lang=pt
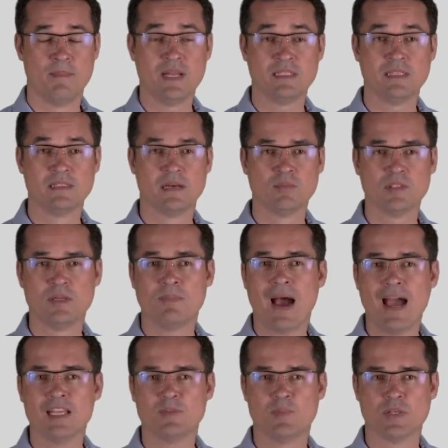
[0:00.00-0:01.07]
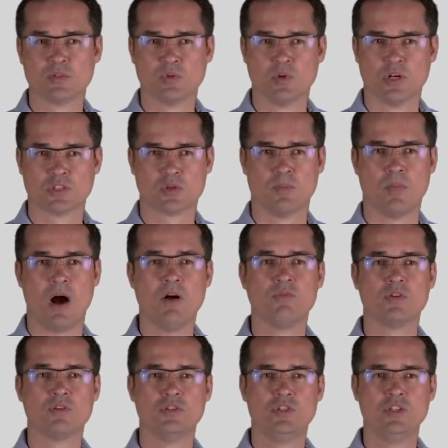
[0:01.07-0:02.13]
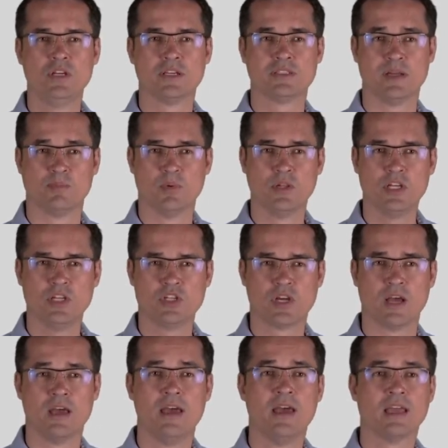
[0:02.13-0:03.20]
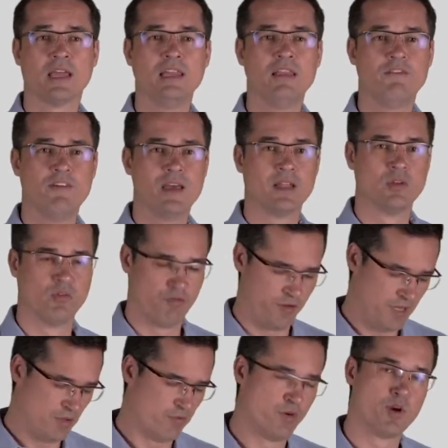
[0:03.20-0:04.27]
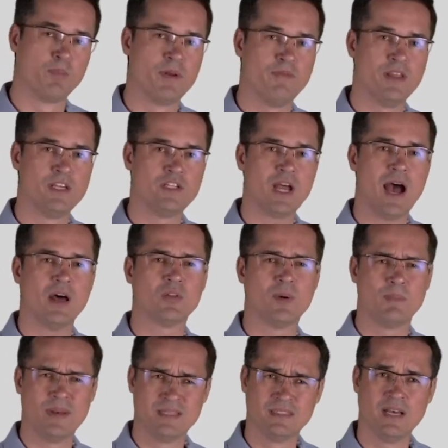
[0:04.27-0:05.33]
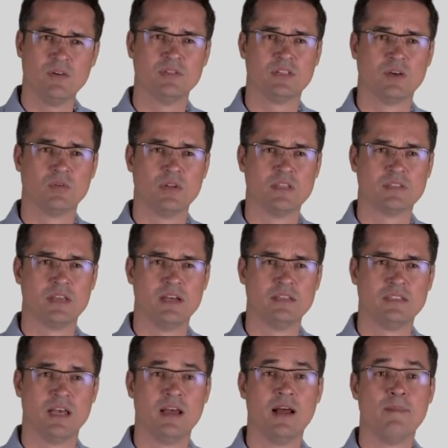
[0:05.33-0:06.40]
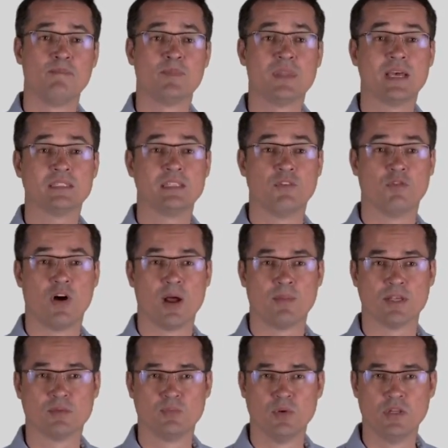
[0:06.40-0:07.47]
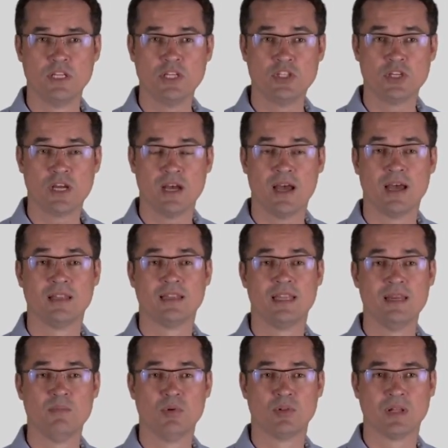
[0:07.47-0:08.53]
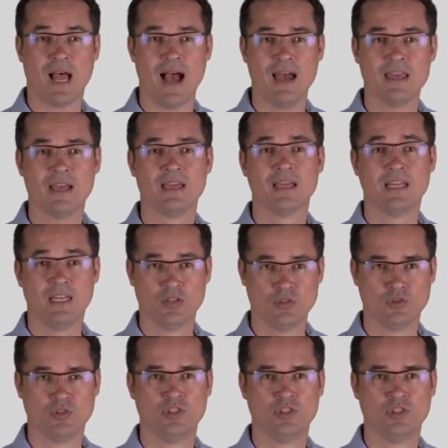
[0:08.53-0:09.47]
Precisamos de mais pessoas como Álvaro Dias na política que defendam o fim do foro privilegiado, a prisão em segunda instância e as reformas política, tributária e do